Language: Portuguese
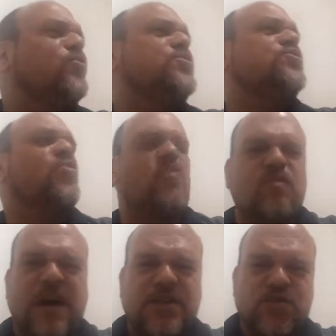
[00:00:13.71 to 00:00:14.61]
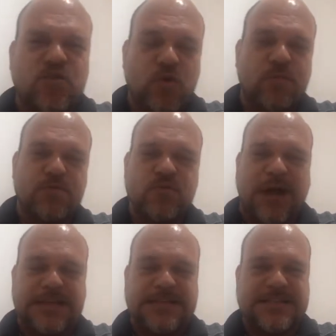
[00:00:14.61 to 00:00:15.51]
tô, estou com vários grupos no
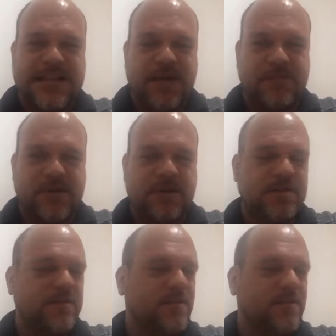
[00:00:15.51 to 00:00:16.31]
WhatsApp, né?